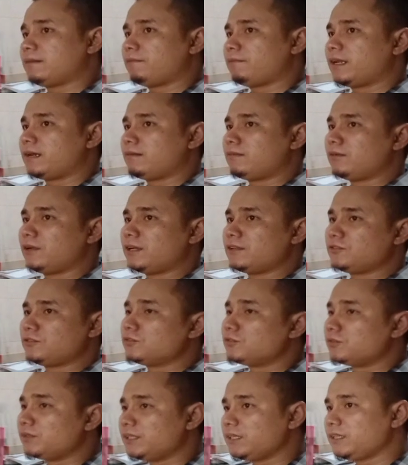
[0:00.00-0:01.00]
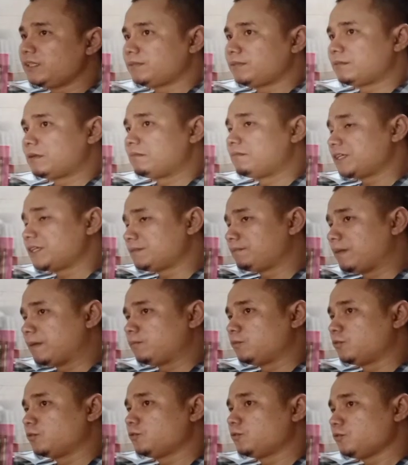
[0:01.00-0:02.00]
pada bulan Juli
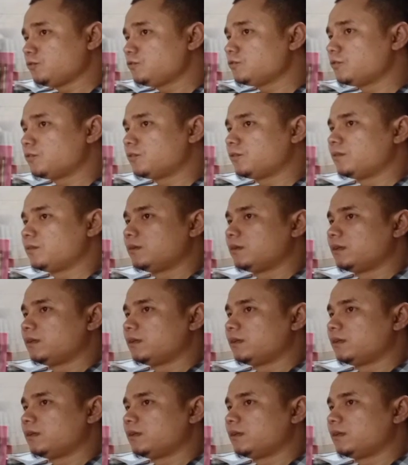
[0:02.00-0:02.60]
1947.